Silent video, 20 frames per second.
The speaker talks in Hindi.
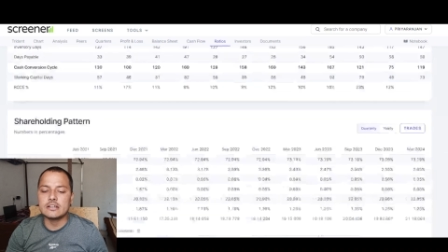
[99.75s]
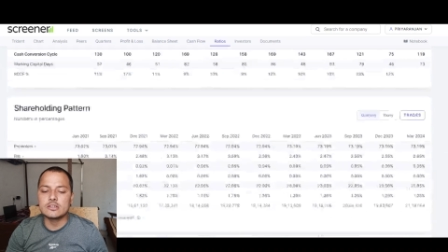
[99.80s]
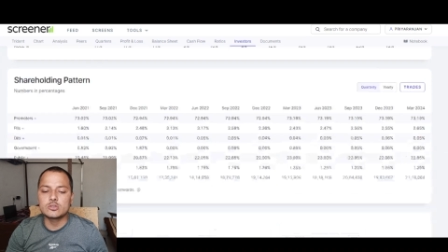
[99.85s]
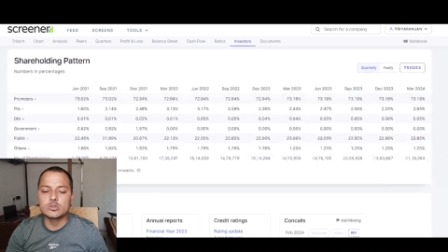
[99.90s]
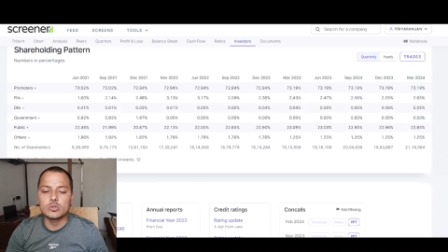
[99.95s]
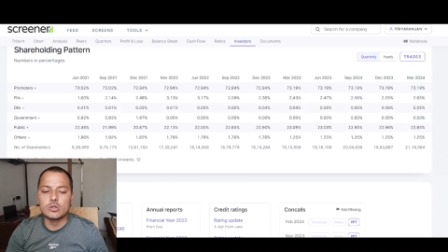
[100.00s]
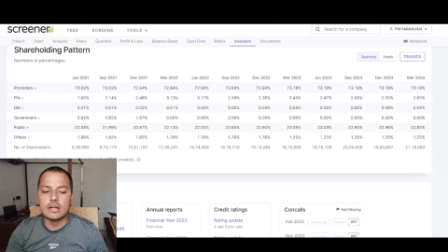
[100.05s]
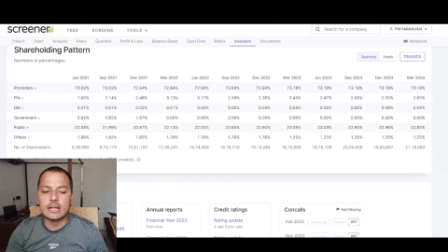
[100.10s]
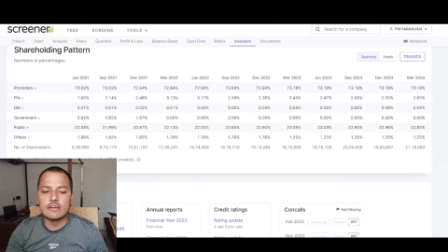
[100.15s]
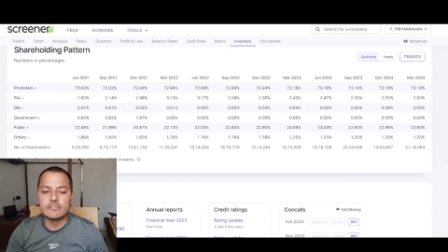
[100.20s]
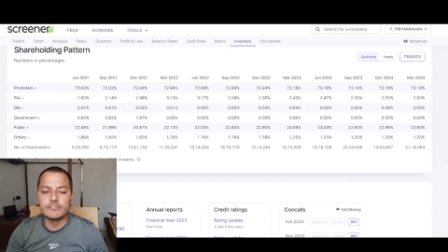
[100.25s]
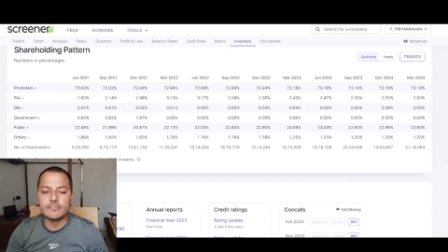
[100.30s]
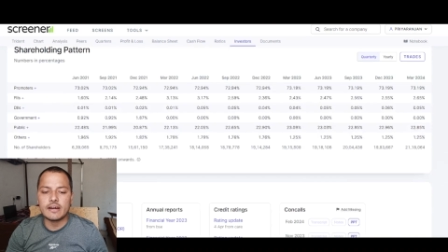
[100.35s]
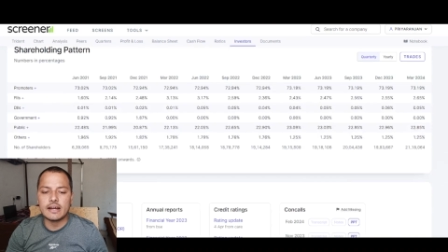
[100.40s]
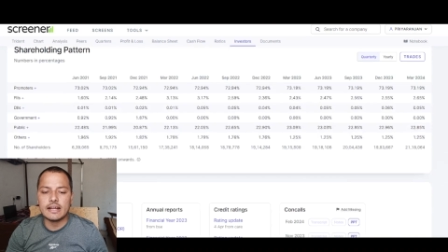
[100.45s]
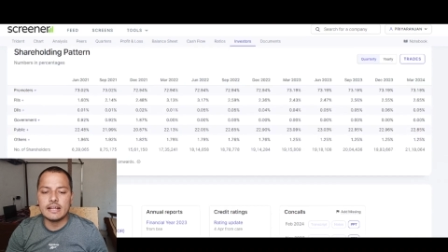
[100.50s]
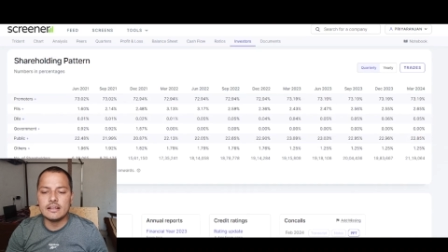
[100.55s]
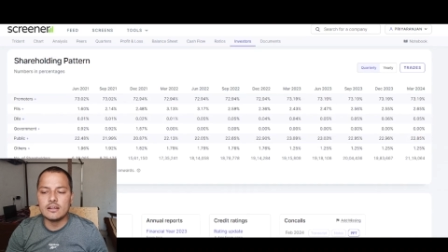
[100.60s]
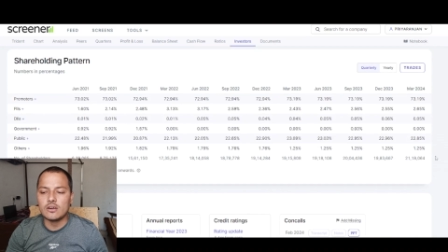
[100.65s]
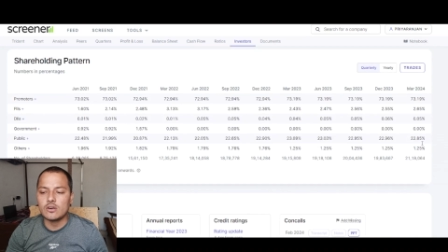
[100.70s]
जो एफ
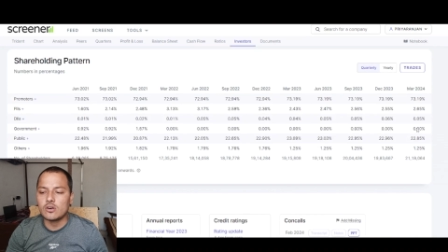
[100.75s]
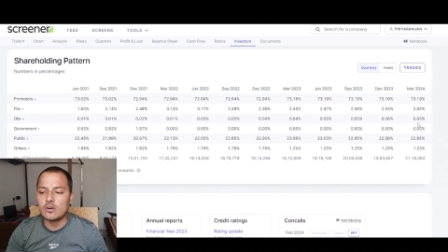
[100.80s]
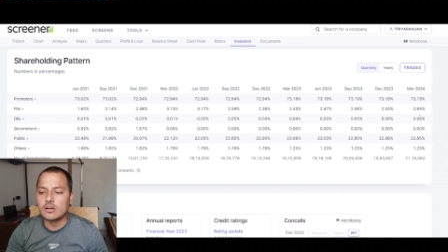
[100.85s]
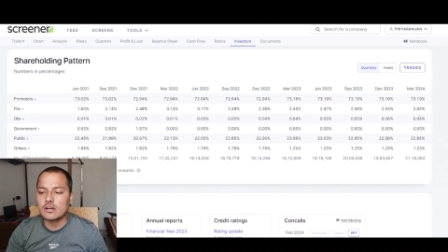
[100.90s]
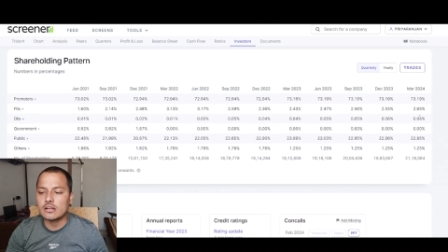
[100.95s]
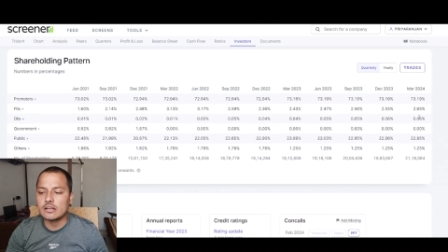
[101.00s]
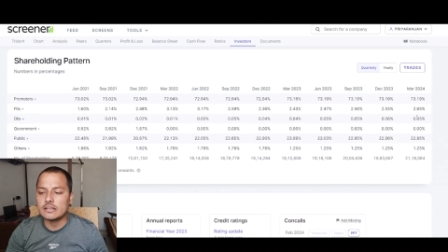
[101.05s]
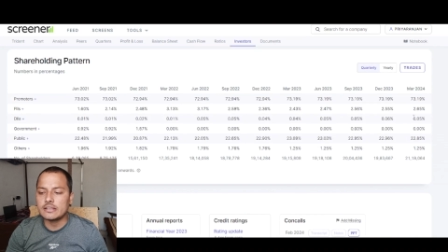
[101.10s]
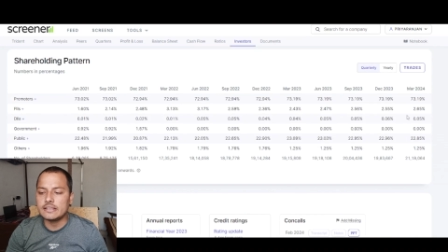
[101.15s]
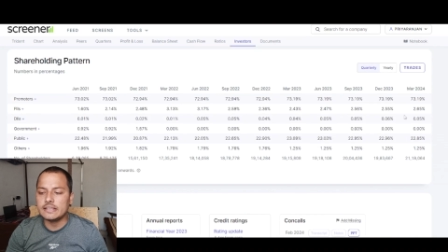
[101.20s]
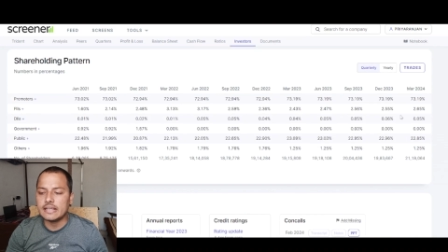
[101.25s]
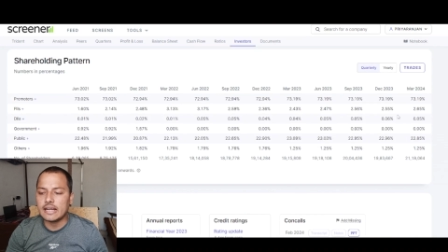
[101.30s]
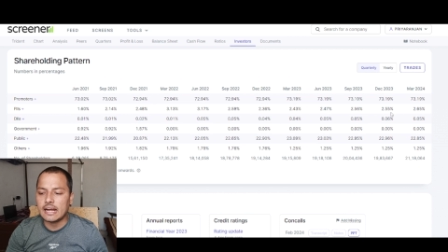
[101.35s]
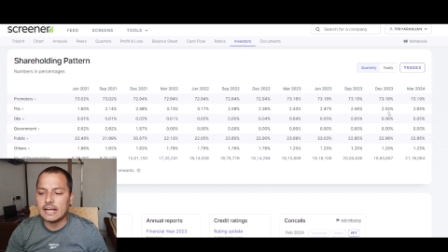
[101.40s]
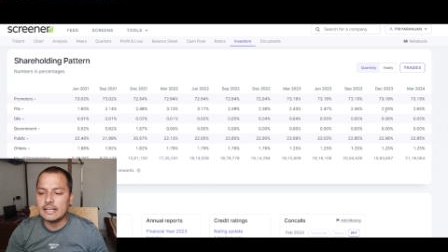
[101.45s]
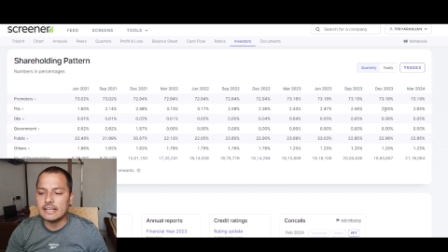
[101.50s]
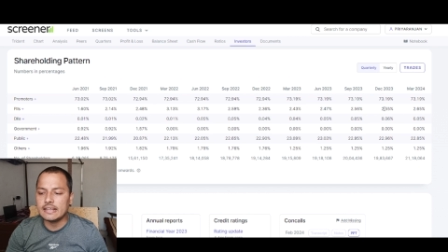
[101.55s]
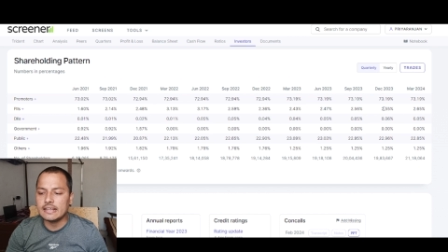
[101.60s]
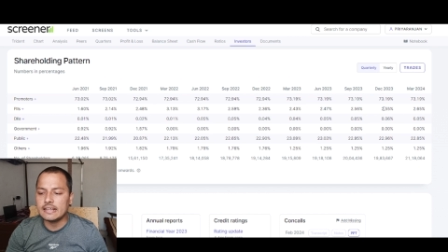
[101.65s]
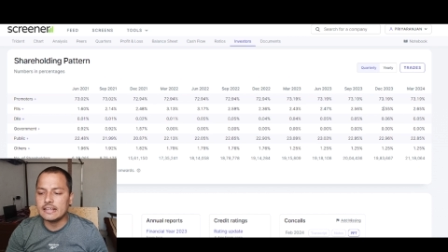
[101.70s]
और डी
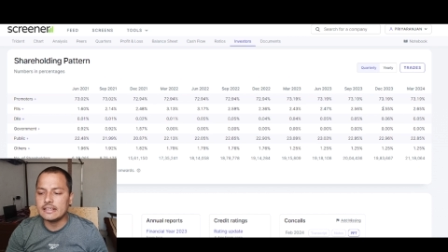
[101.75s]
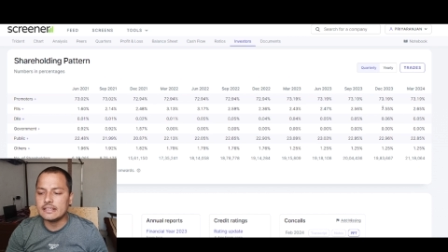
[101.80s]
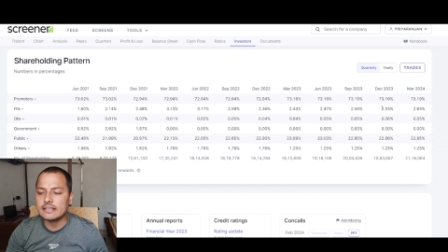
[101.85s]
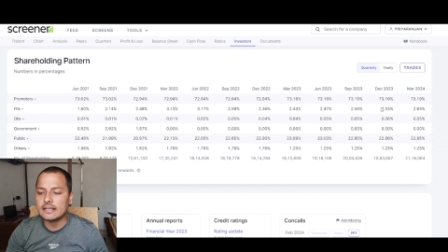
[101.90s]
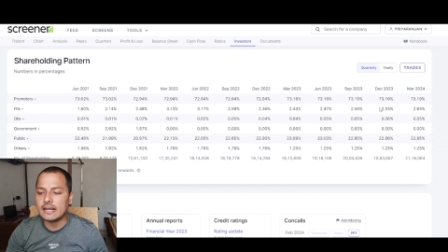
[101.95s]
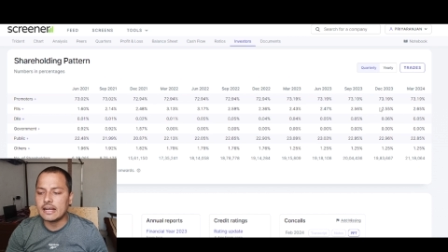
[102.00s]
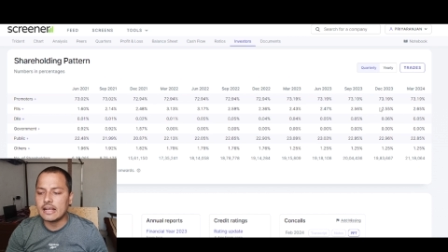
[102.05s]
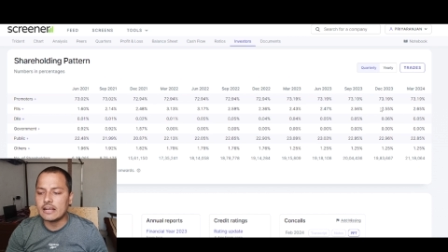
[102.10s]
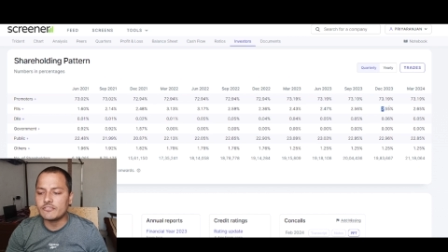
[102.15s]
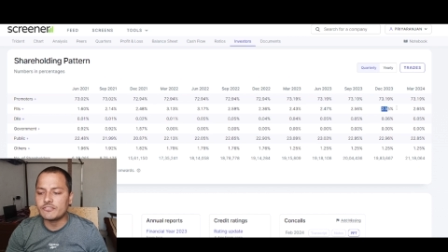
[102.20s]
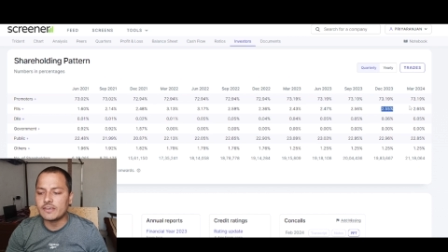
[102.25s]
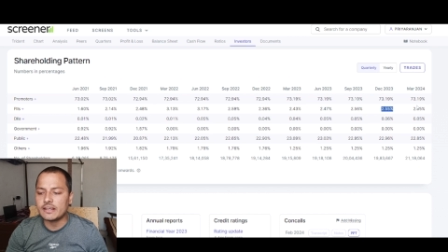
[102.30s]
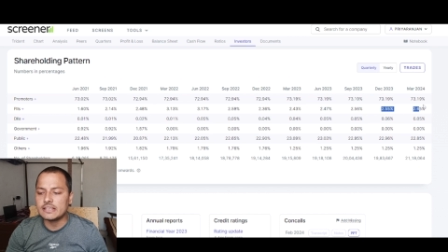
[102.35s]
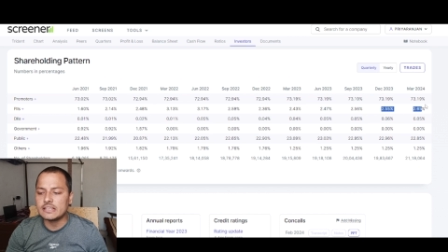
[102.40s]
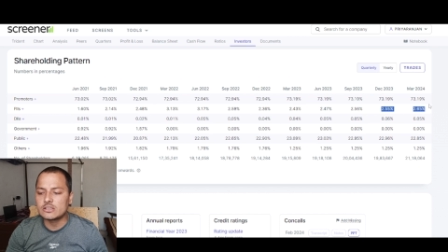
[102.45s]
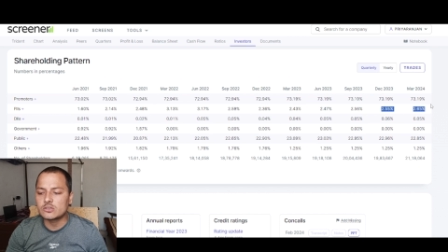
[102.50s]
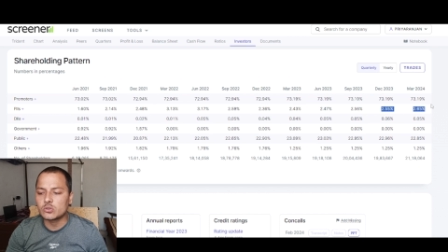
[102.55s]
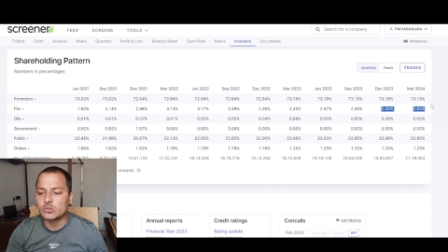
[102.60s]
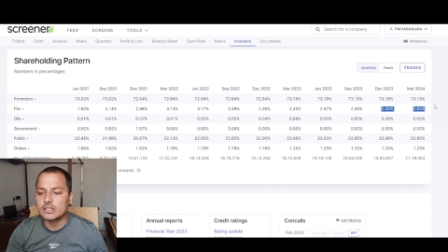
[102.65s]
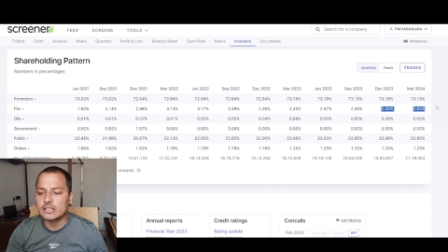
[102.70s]
है यहाँ एफ
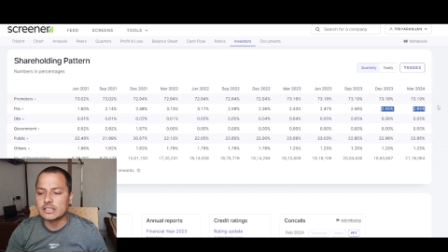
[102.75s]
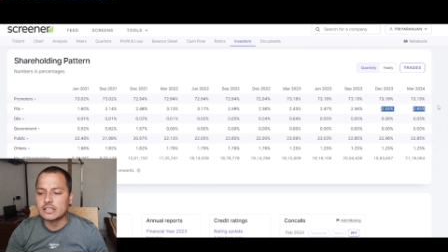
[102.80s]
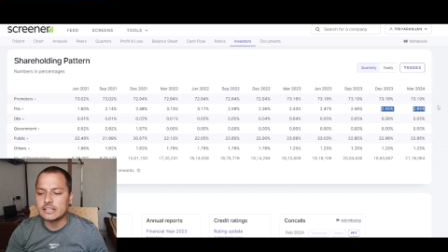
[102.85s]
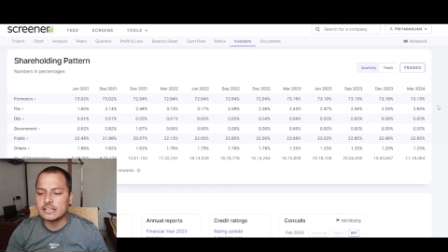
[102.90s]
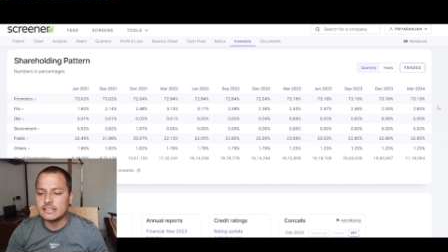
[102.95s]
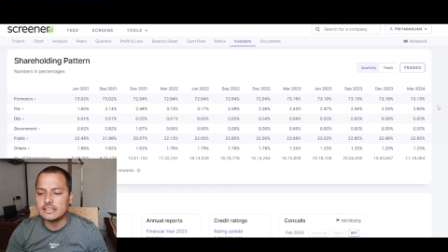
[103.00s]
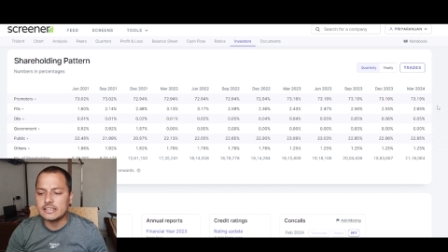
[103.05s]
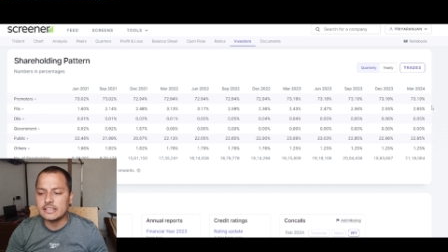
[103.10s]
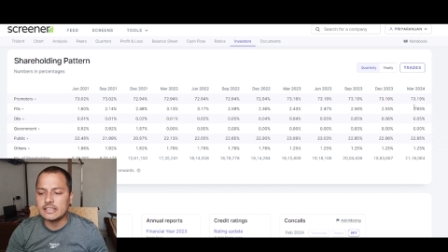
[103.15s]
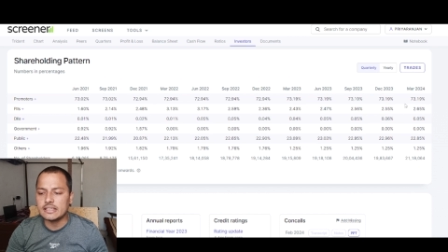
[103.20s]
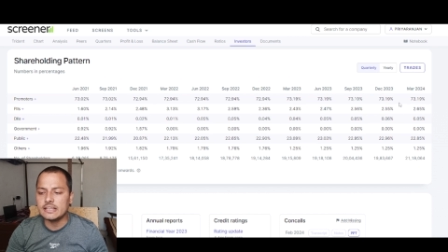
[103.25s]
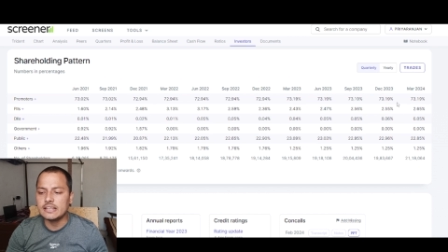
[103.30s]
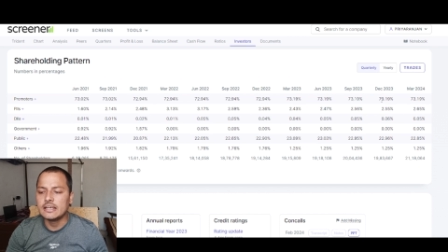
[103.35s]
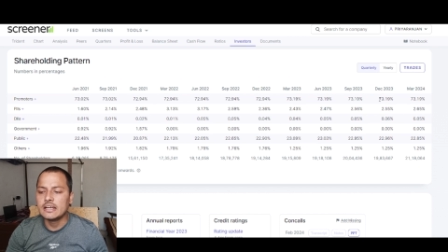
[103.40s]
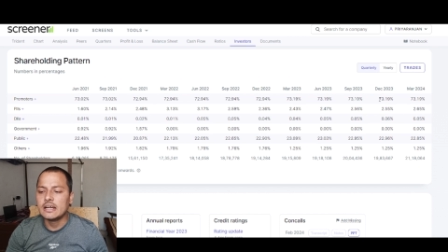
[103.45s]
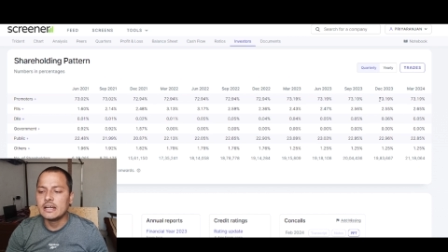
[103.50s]
ने थोड़े खरीदे